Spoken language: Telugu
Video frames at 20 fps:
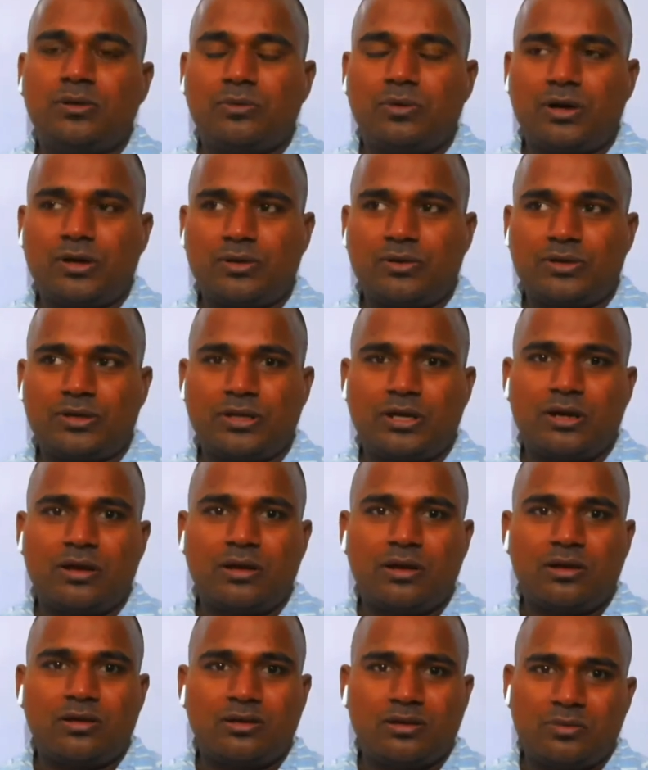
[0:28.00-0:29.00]
వాట్ ఎవర్ ద
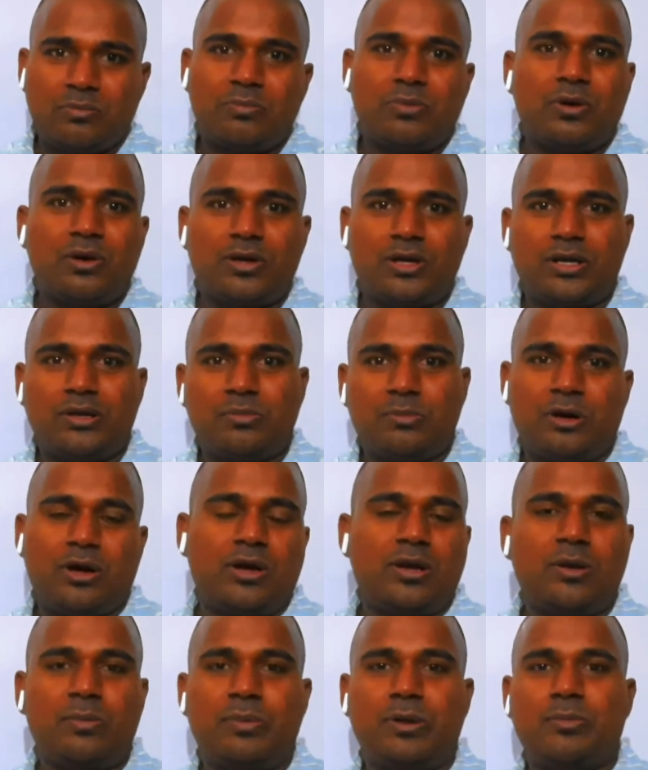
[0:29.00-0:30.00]
ఇంపార్టెంట్
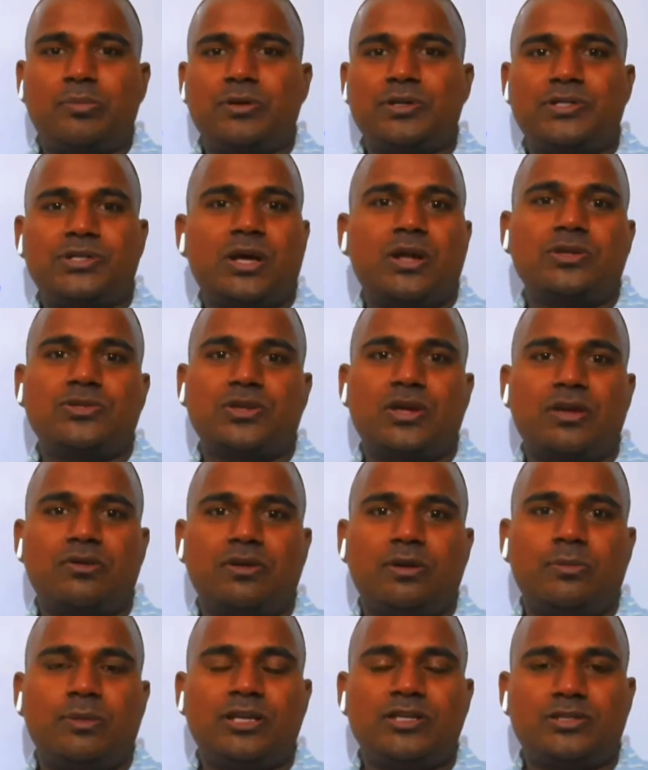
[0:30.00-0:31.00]
మోడల్ పేపర్స్ ఆల్సో ఐ
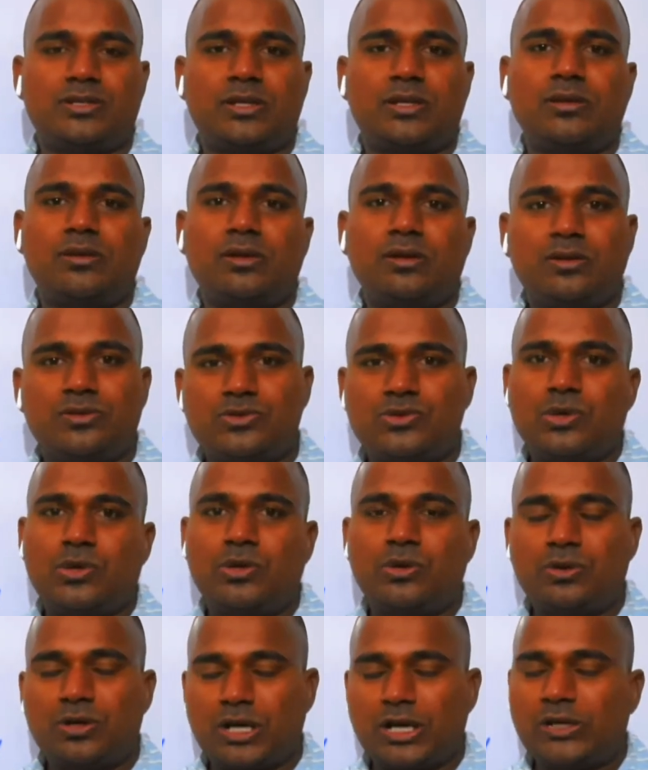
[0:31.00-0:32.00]
విల్ మెన్షన్ సో
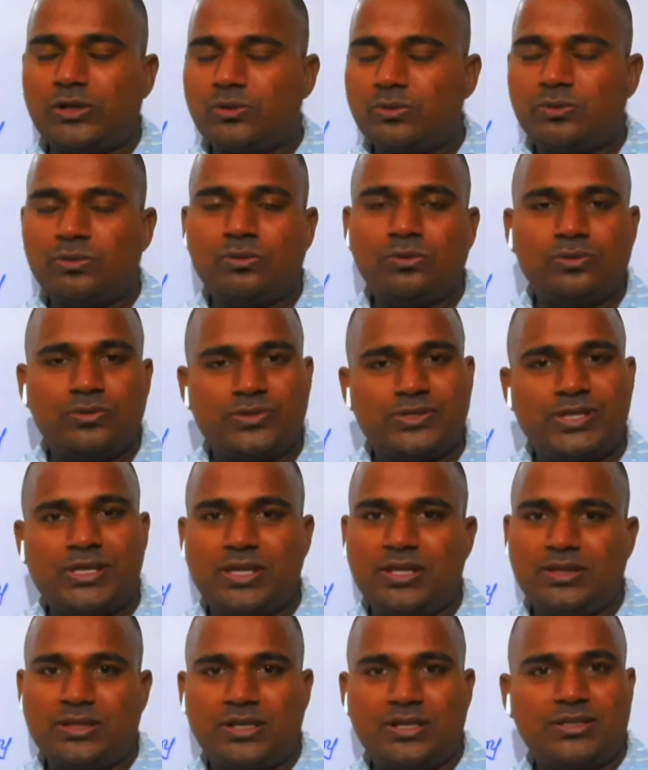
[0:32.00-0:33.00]
యూ ట్రై టు సీ
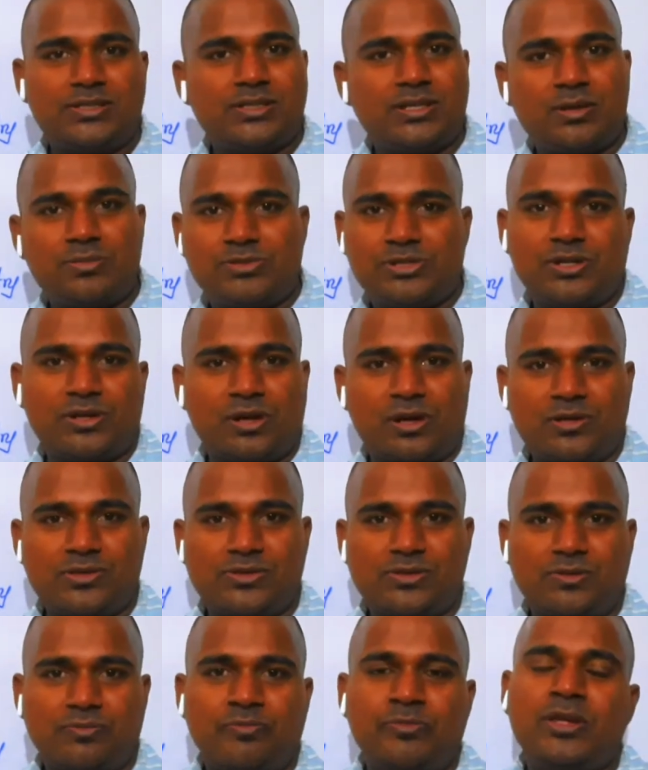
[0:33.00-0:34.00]
ఇన్ ద డిస్క్రిప్షన్
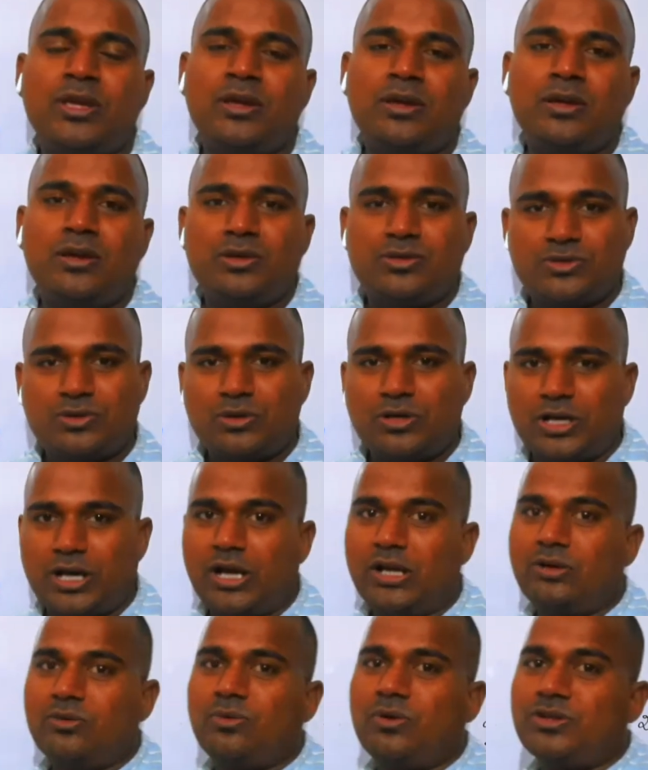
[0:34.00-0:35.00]
ఆల్సో సో
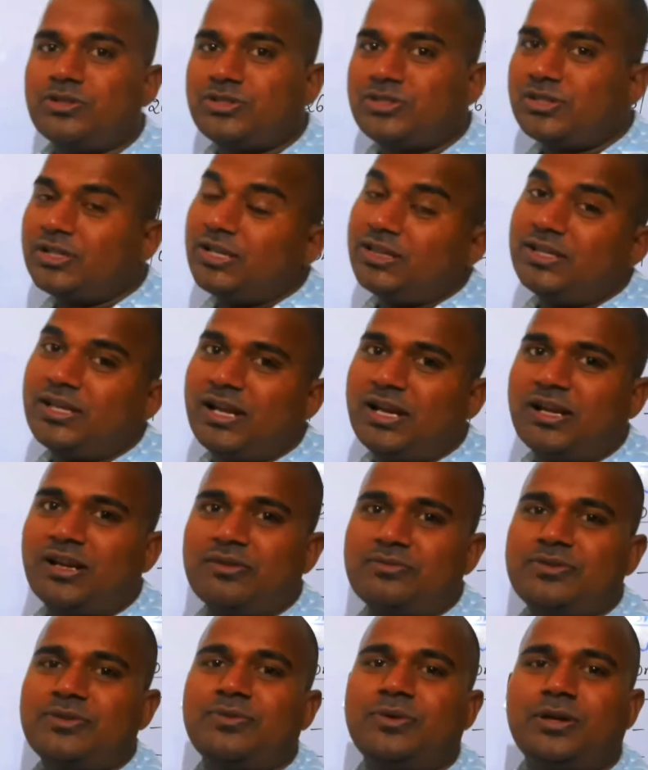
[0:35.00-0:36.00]
ట్రై టు వాచ్ టిల్ ద ఎండ్
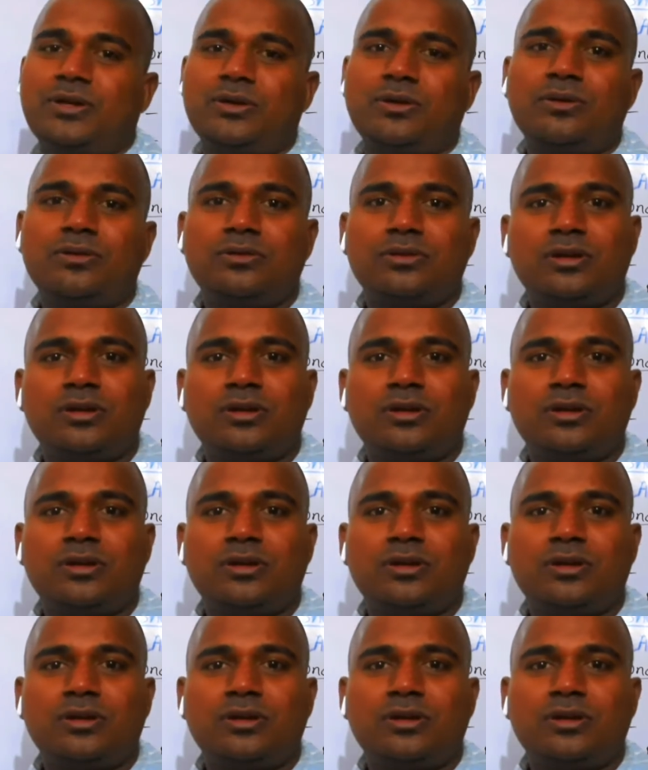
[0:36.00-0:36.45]
ఆఫ్ ది వీడియో